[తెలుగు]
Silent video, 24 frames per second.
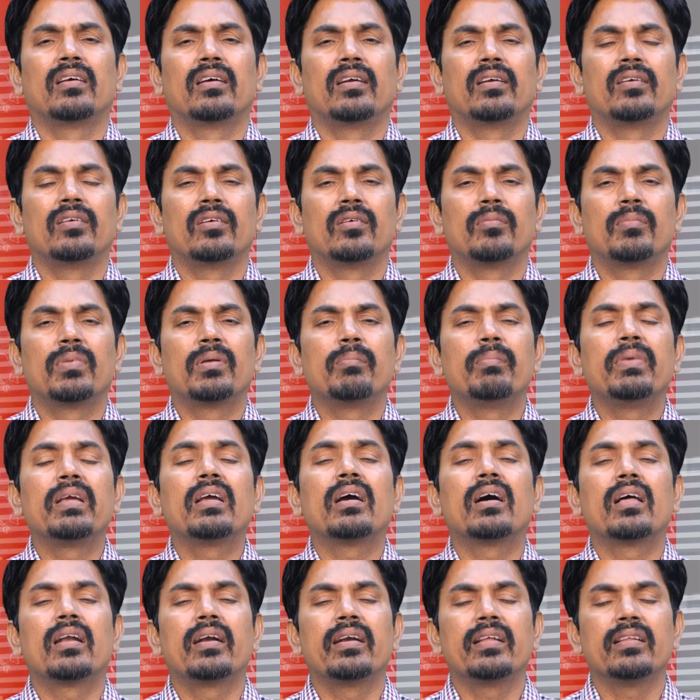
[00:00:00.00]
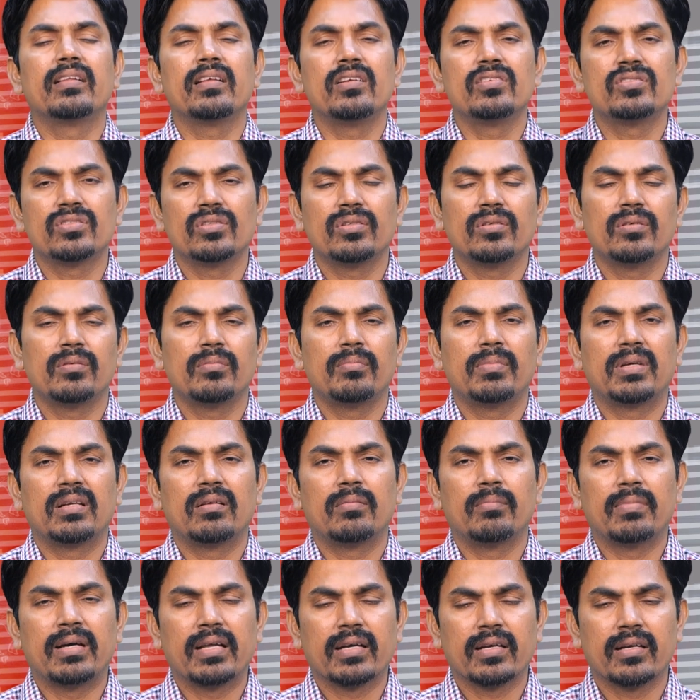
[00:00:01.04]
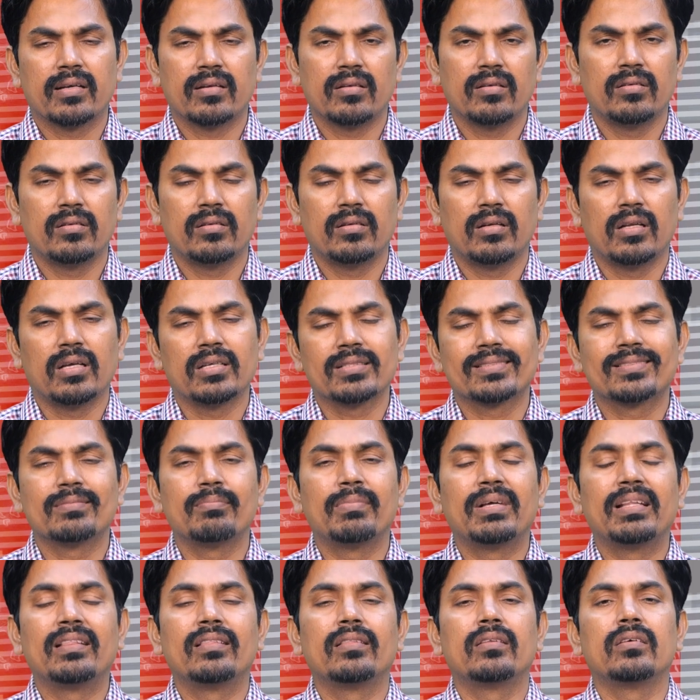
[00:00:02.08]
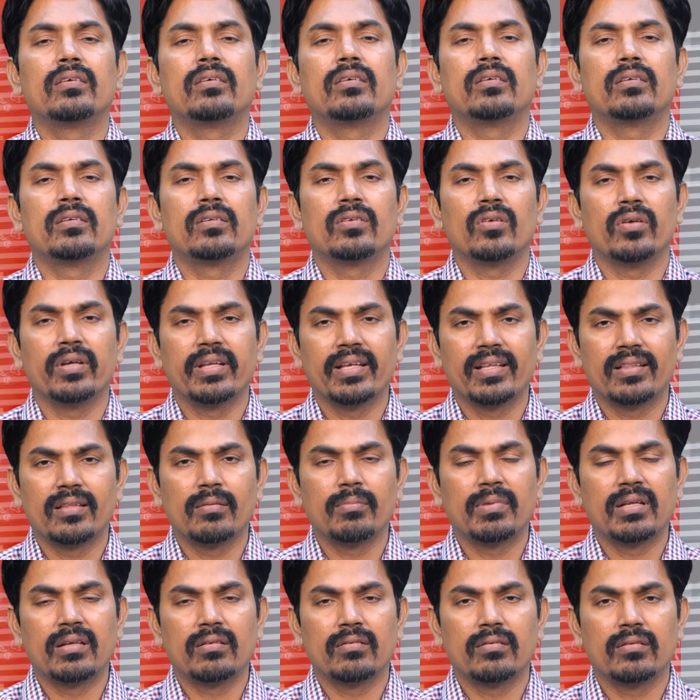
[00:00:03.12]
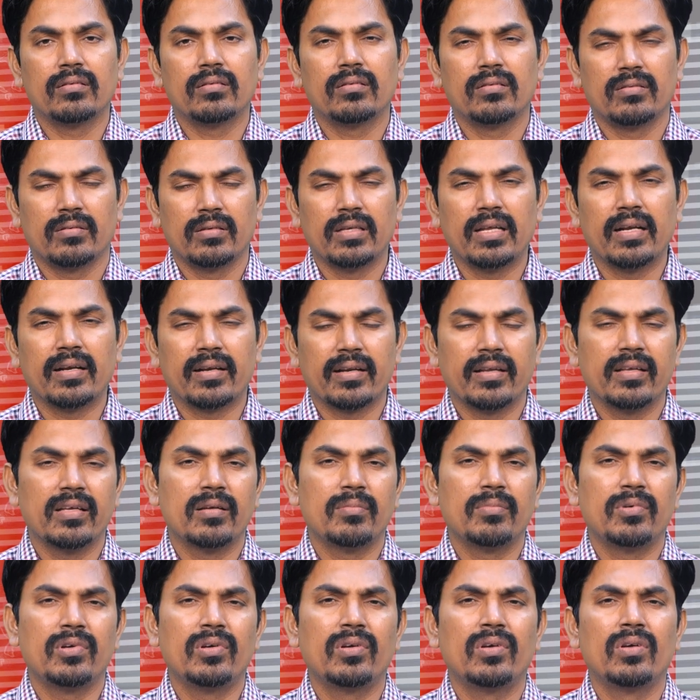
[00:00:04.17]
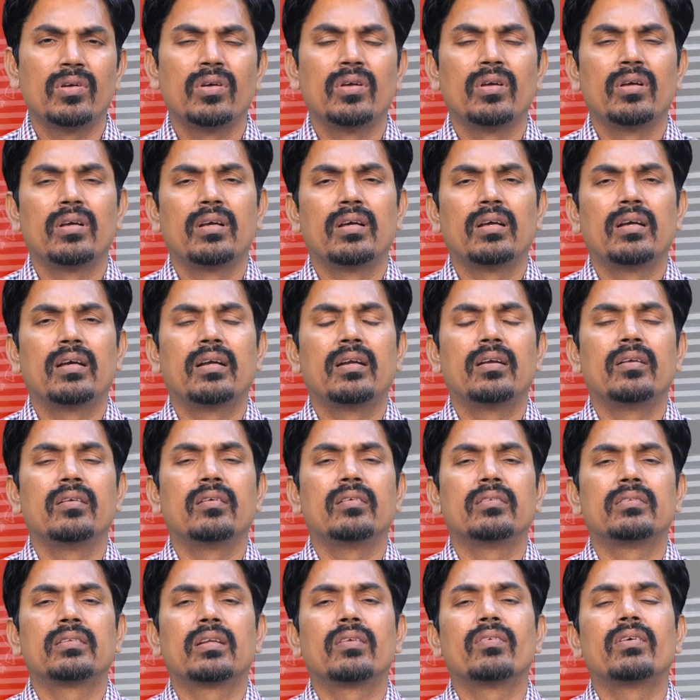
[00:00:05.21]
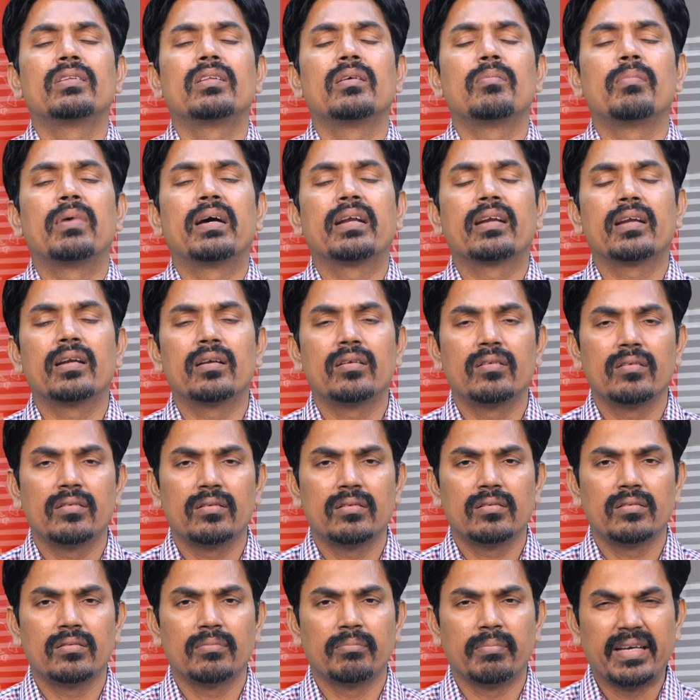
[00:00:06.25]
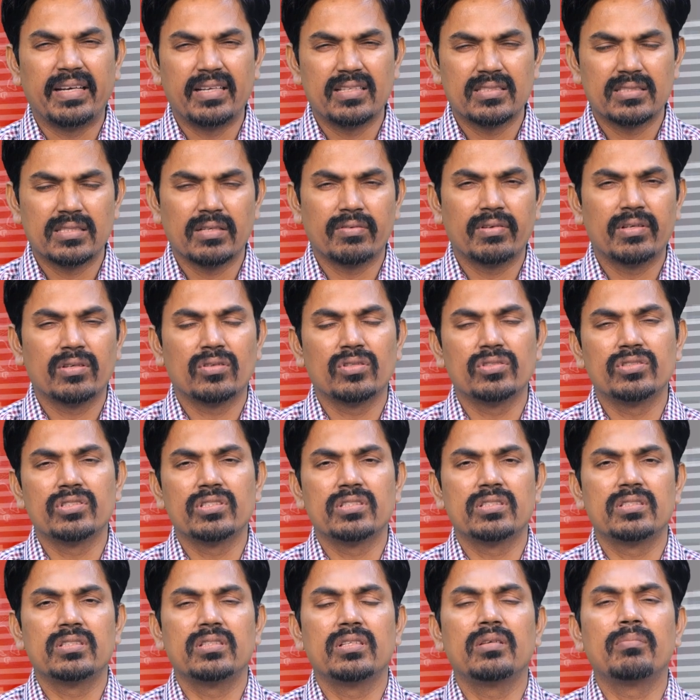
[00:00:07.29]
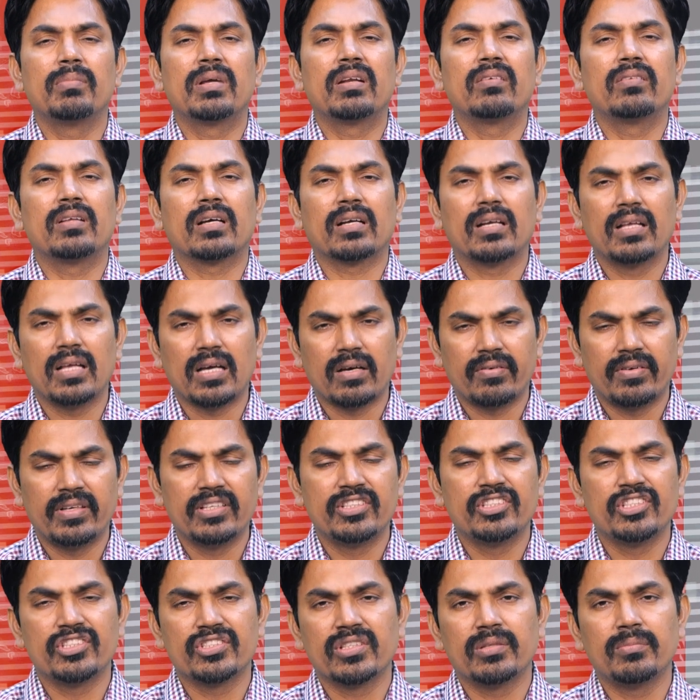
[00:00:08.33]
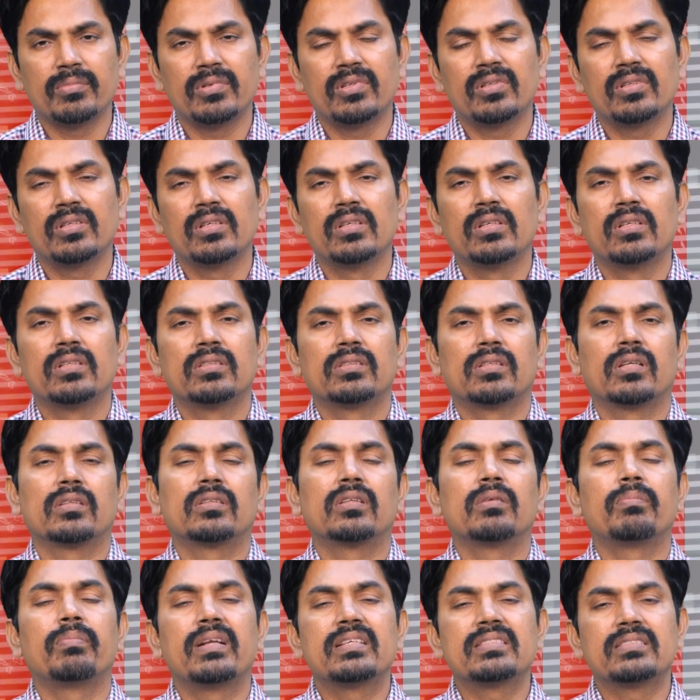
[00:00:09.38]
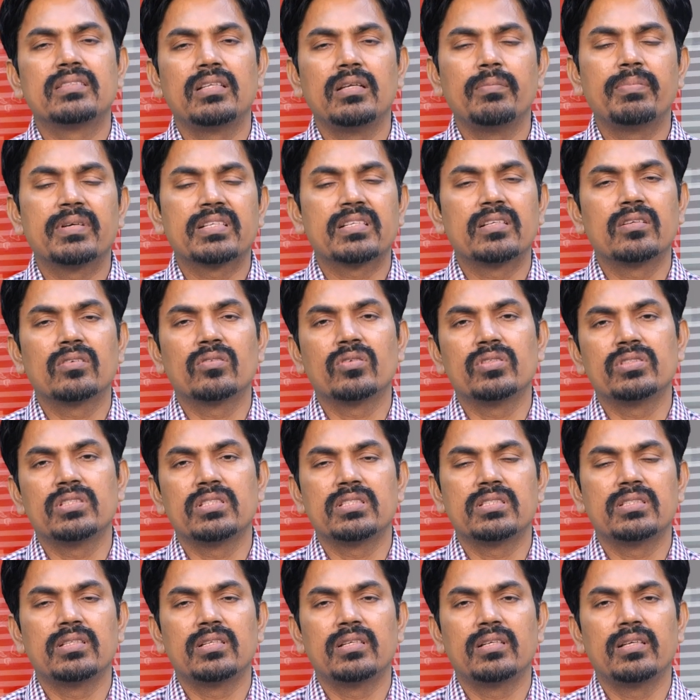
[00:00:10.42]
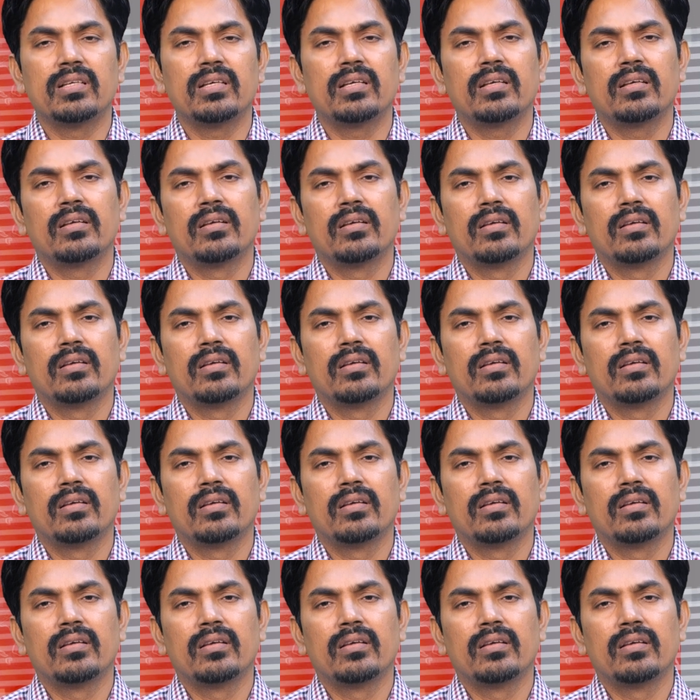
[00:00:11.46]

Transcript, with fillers: అండ్ uh, మీకు ఆల్రెడీ తెలుసు uh, మనం మార్కెట్లో లాస్ట్ మంత్ ట్వంటీ ఎయిత్ మనం ఎంటర్ అయ్యాము అండ్ uh, తర్వాత మార్కెట్ మైనస్ సెవెన్కి వచ్చేసింది మనం అక్కడ యావరేజ్ చేసాము తర్వాత ప్లస్ త్రీ పర్సెంట్కి వచ్చేసిందండి